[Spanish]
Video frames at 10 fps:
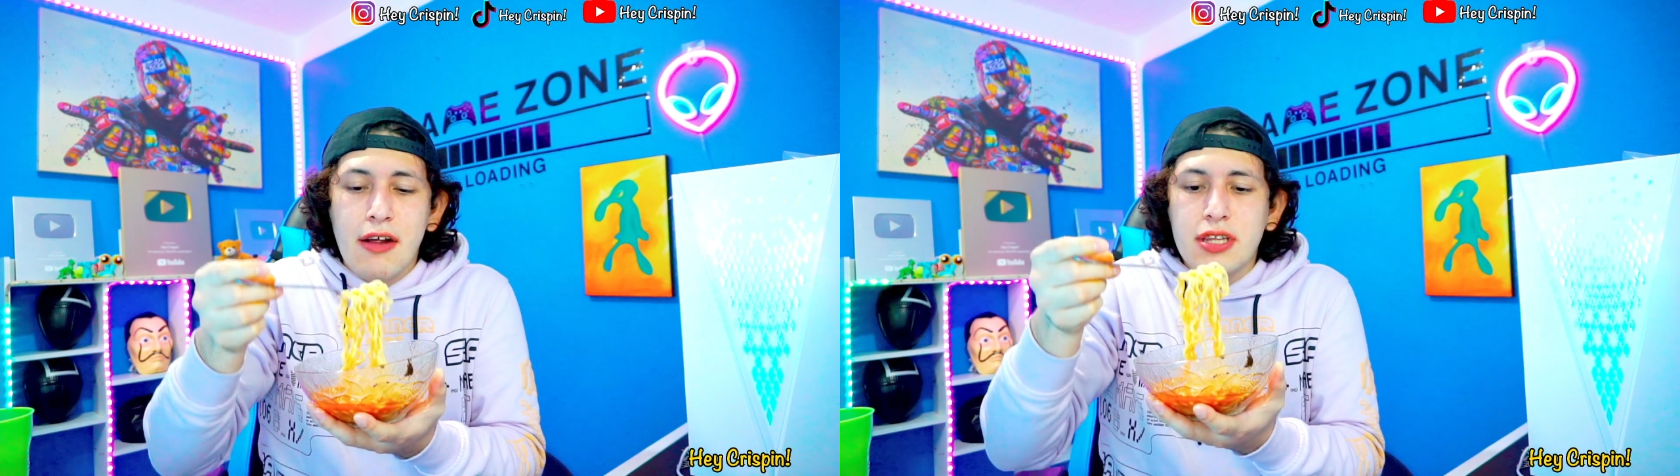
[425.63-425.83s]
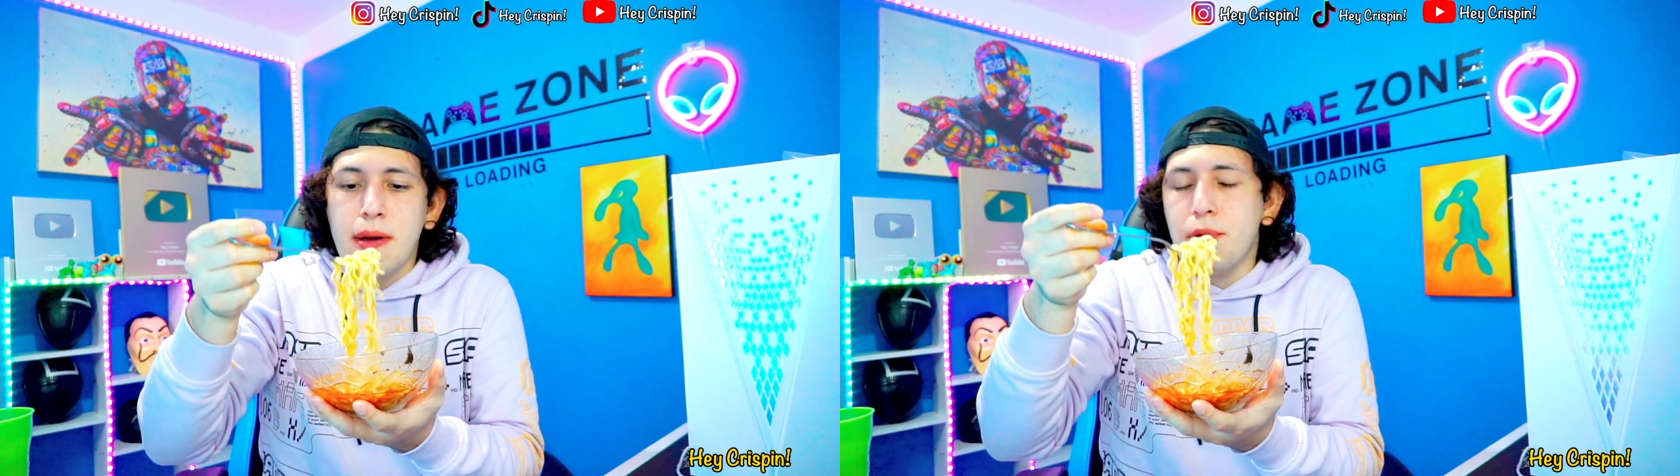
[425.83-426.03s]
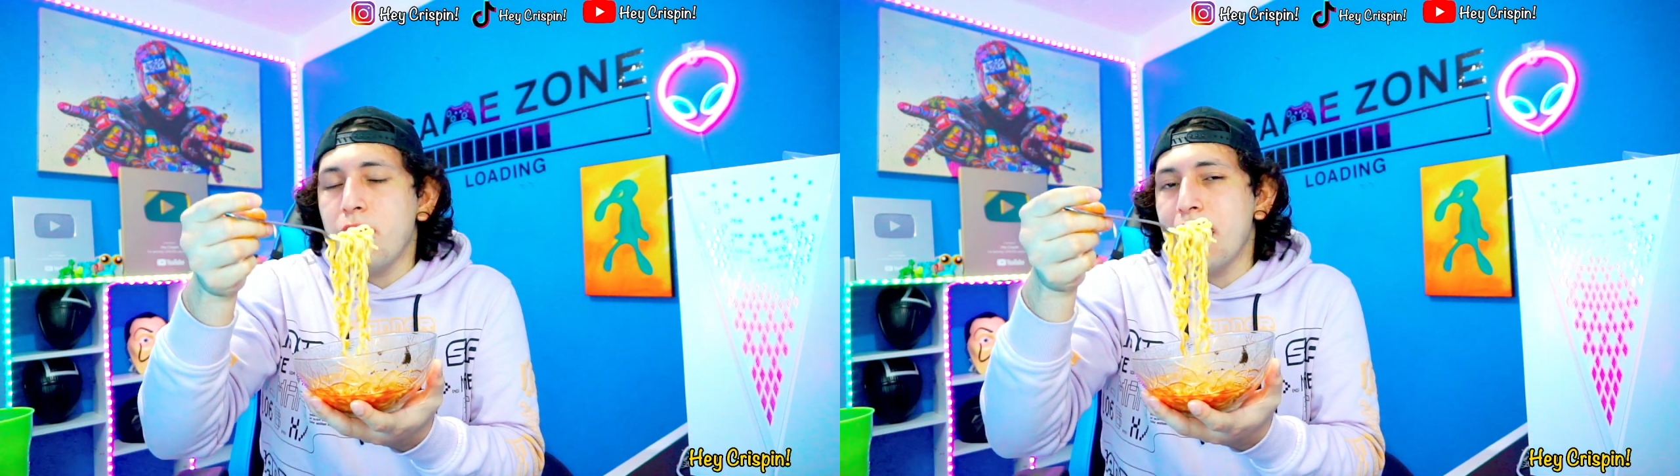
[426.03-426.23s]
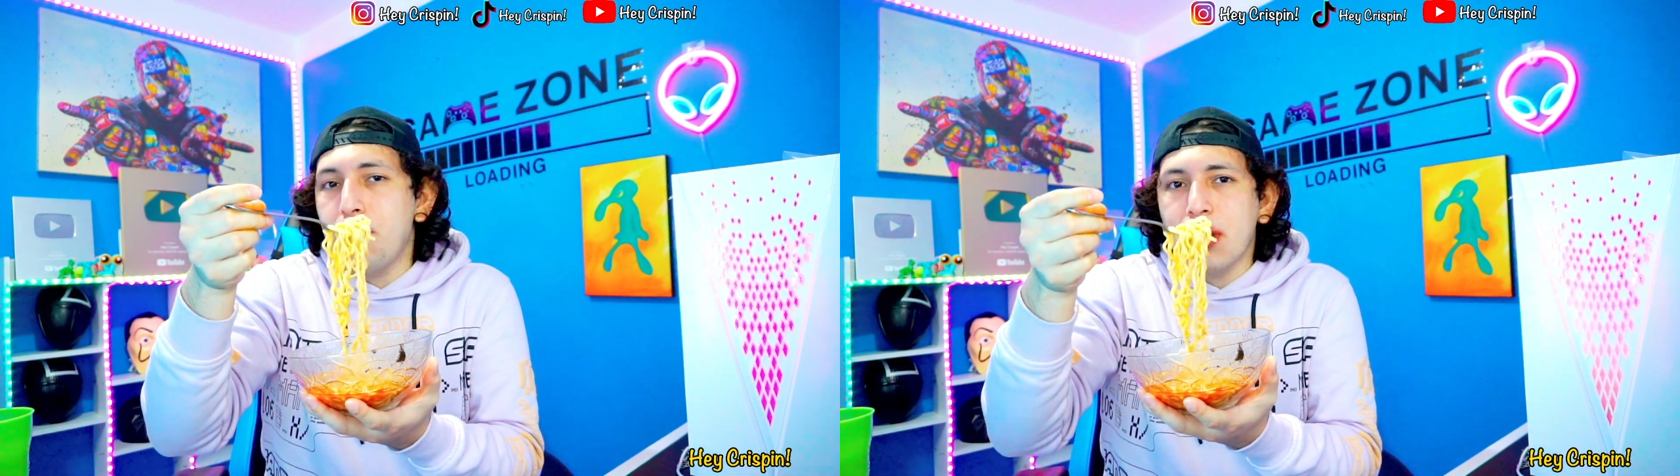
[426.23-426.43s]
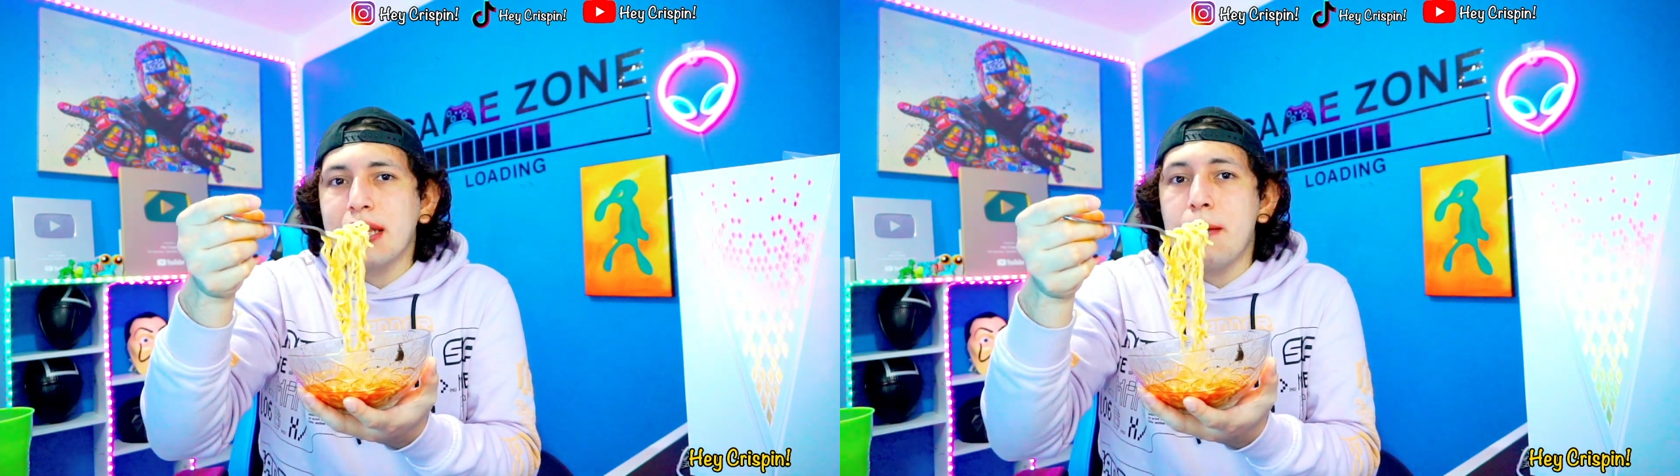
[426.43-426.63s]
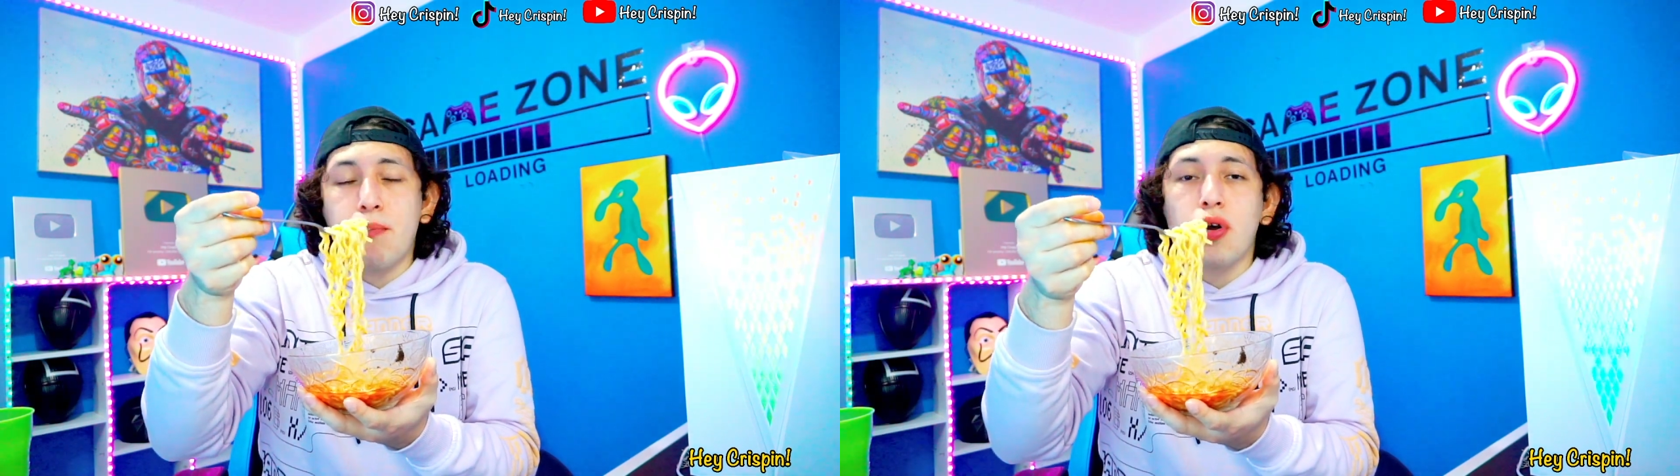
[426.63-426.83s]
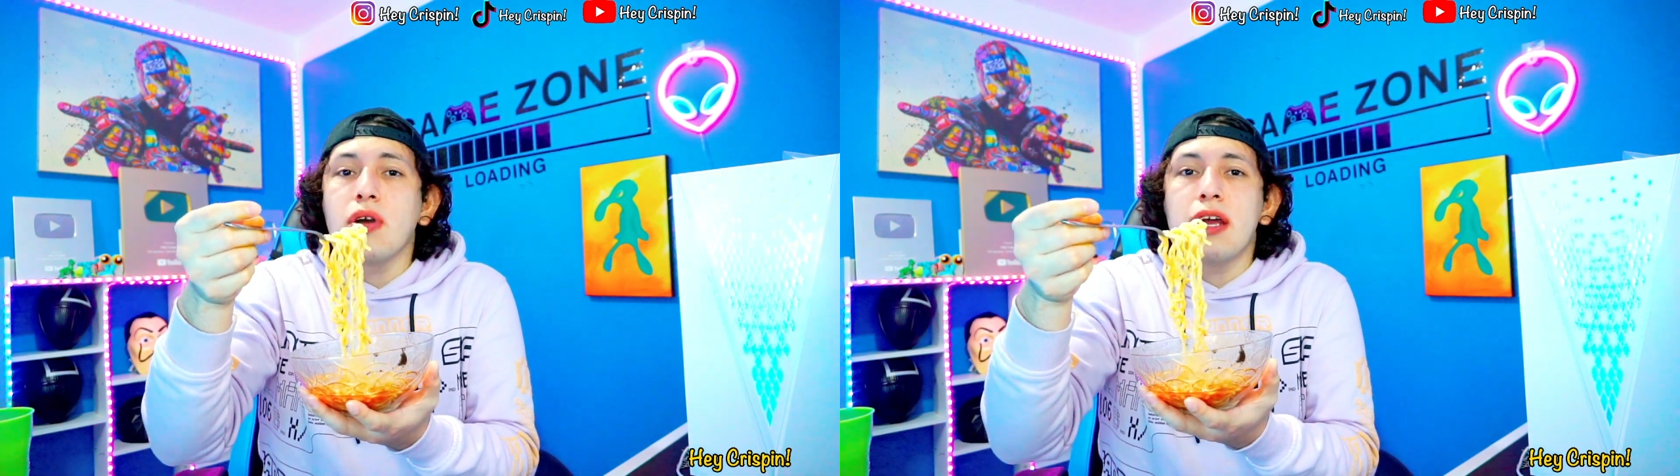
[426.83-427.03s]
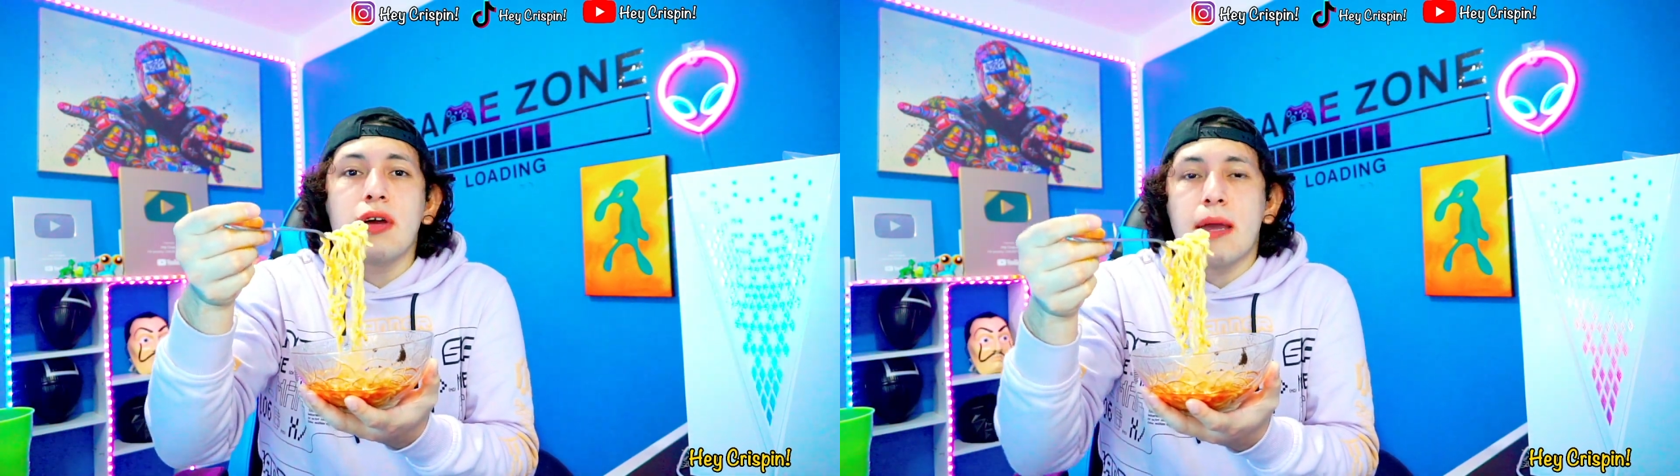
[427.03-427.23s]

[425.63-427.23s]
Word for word: última probada porque tampoco quiero